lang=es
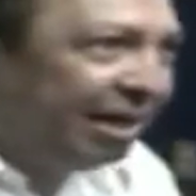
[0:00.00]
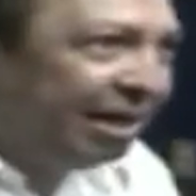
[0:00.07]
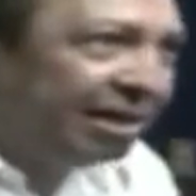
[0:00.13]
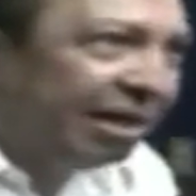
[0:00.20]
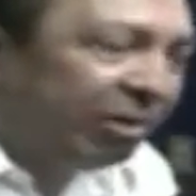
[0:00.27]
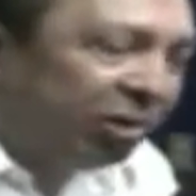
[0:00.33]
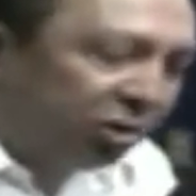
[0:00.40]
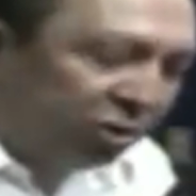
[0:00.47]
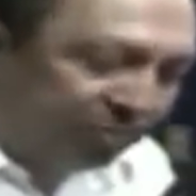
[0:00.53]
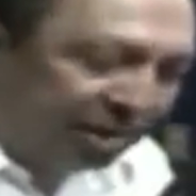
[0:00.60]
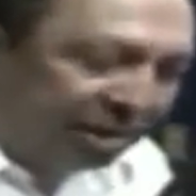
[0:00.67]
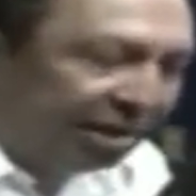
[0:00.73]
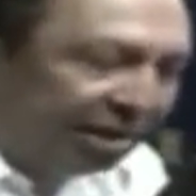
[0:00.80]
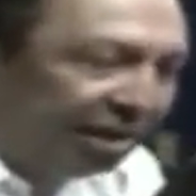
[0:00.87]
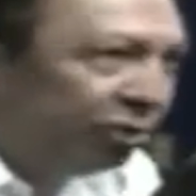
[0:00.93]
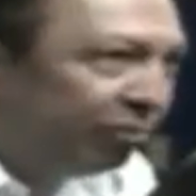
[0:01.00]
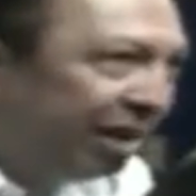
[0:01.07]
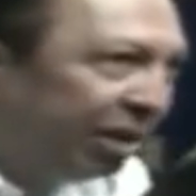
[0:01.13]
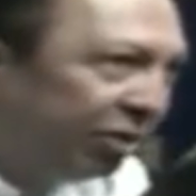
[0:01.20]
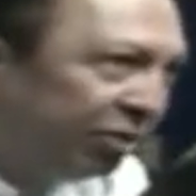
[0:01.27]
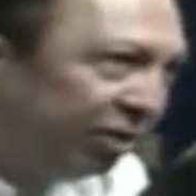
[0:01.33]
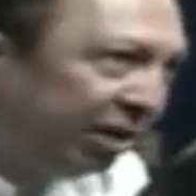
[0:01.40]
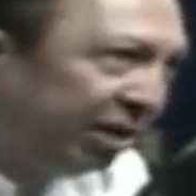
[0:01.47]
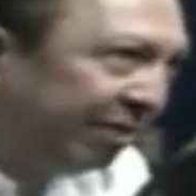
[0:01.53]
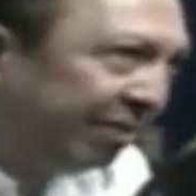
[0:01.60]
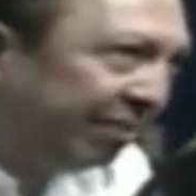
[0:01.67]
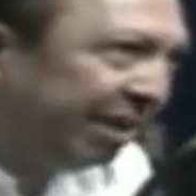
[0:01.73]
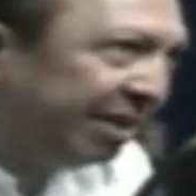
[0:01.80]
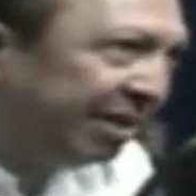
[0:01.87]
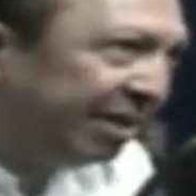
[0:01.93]
es que la mayor parte de los magos de Las
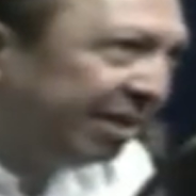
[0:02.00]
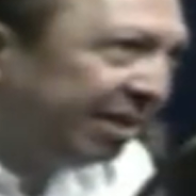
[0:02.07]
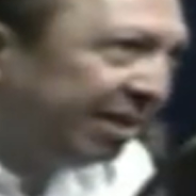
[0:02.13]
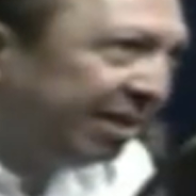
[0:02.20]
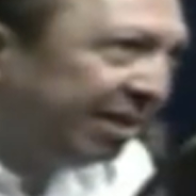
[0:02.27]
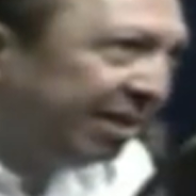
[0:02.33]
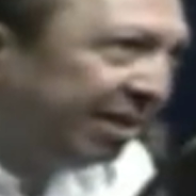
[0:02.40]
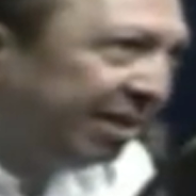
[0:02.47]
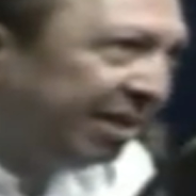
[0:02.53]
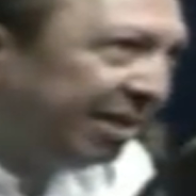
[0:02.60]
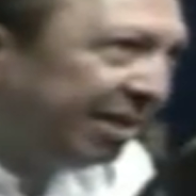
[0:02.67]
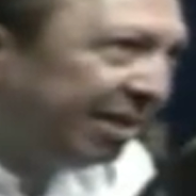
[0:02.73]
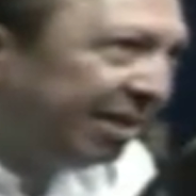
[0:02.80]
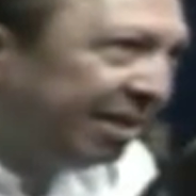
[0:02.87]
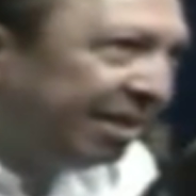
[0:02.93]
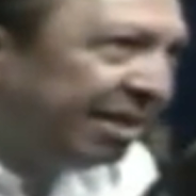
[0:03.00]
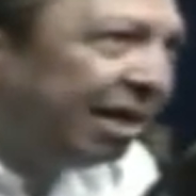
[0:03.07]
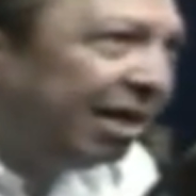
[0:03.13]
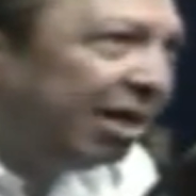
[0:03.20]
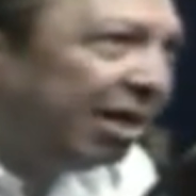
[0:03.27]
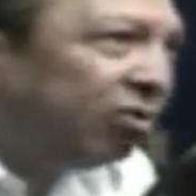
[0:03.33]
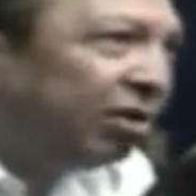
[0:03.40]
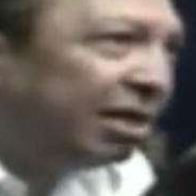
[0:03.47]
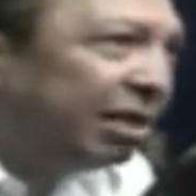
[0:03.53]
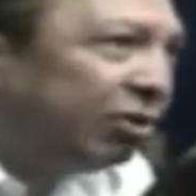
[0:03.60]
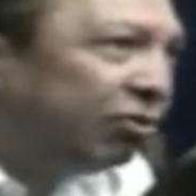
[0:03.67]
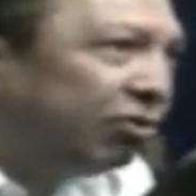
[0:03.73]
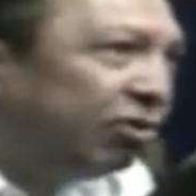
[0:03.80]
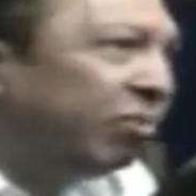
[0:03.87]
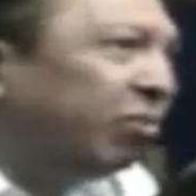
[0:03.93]
Vegas salen con la
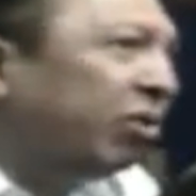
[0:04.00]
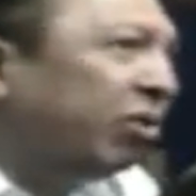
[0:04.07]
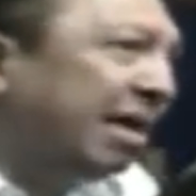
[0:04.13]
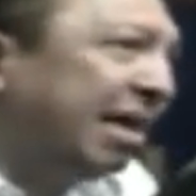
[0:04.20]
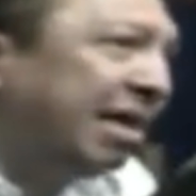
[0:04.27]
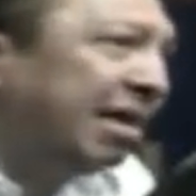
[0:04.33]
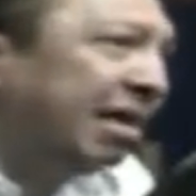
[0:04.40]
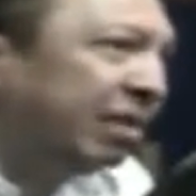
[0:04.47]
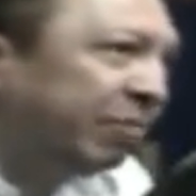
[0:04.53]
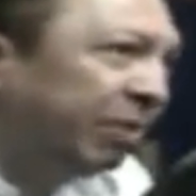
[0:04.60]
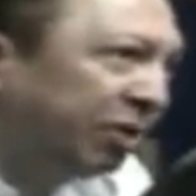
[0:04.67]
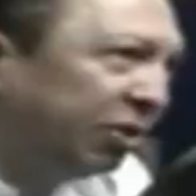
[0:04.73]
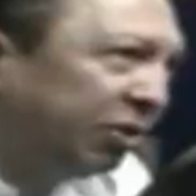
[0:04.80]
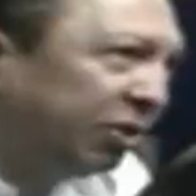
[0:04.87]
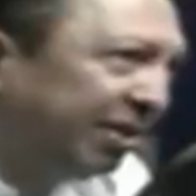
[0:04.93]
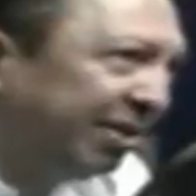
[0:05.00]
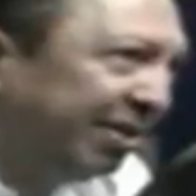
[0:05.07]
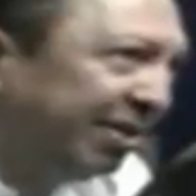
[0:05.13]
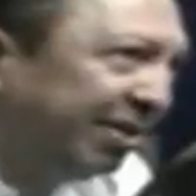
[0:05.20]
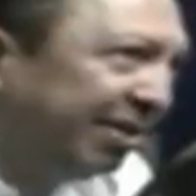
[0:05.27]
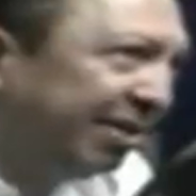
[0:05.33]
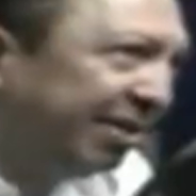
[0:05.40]
actitud de voy a engañar a las personas.